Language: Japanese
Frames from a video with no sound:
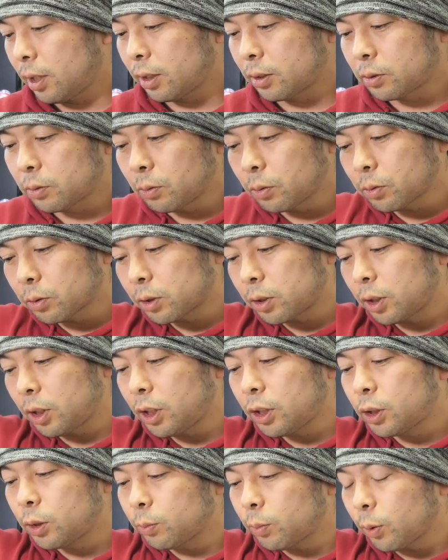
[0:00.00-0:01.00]
すごく
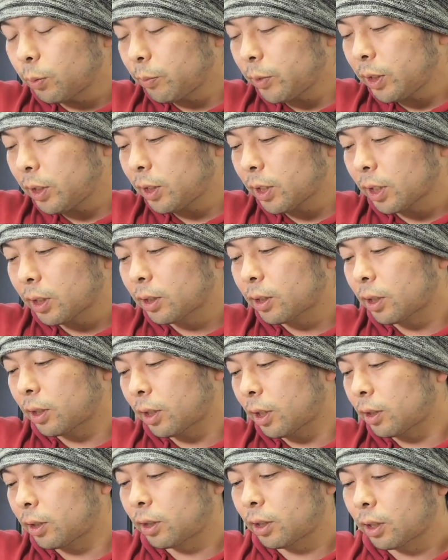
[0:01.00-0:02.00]
尻すぼみになった
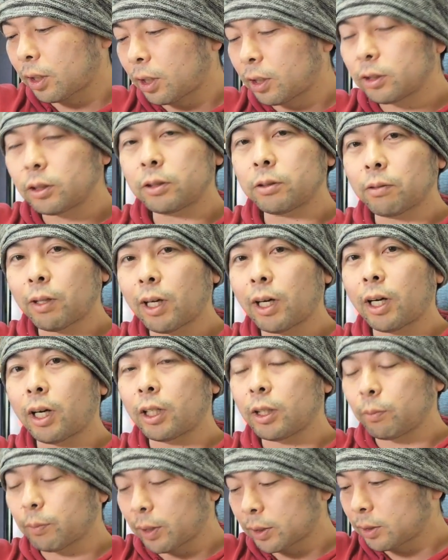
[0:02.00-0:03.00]
なって感じ
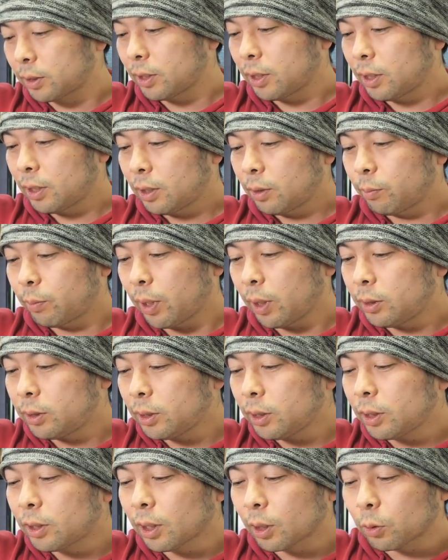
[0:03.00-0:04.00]
はあります。
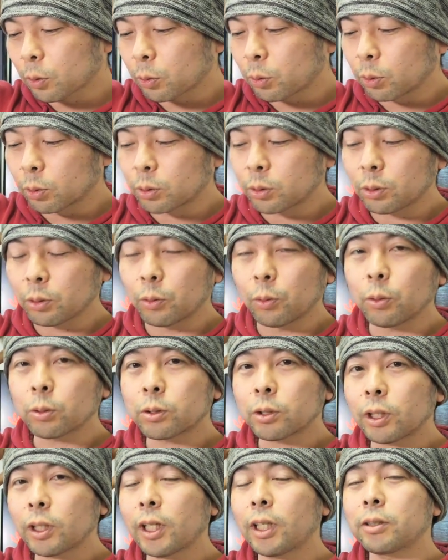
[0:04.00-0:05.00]
ベジータと悟空
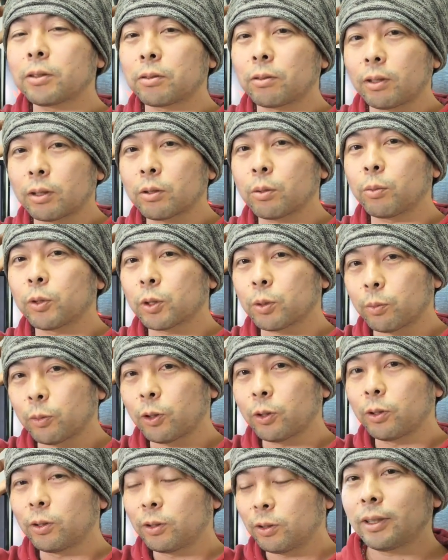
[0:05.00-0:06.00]
多すぎなんですよね、そもそも。
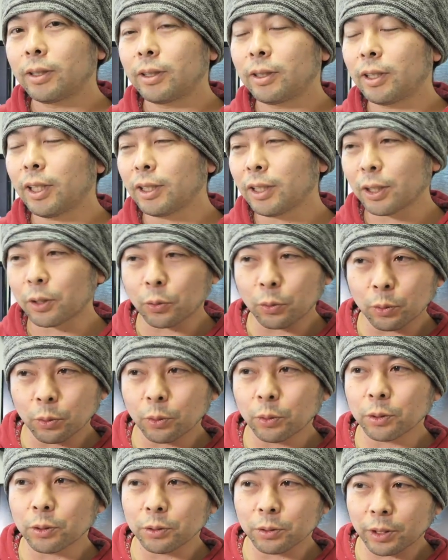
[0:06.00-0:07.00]
なんで
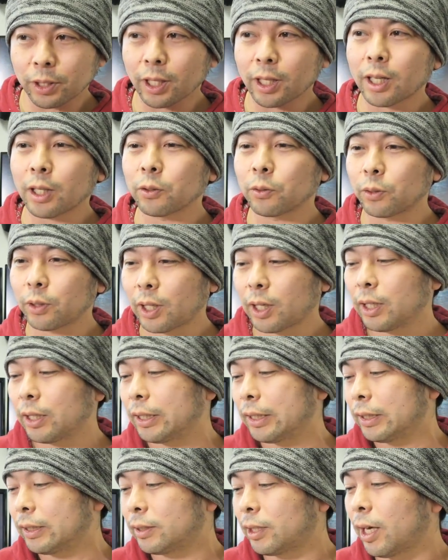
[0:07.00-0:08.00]
こういうキャラの
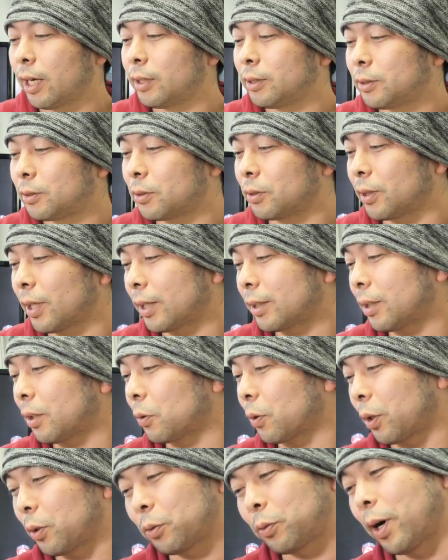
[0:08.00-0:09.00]
ね性質になっ
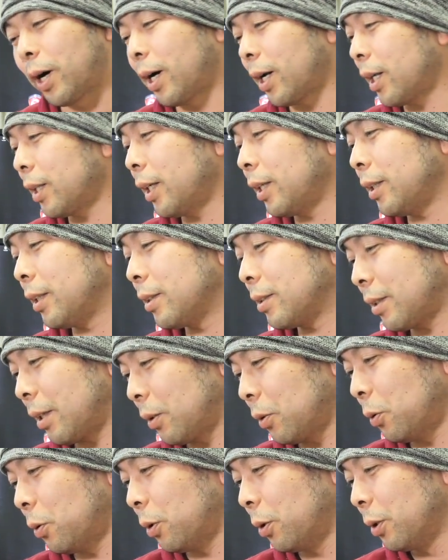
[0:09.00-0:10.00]
たのかよくわからないんです
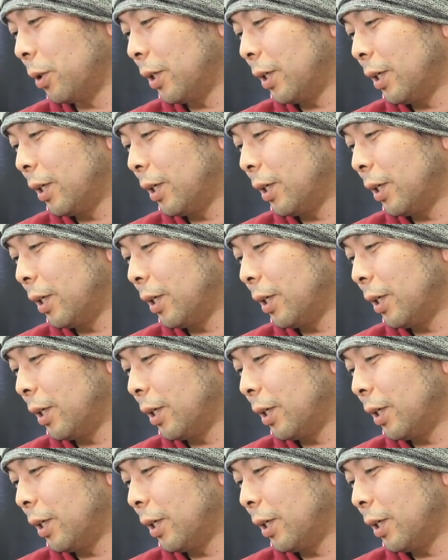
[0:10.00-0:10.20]
けど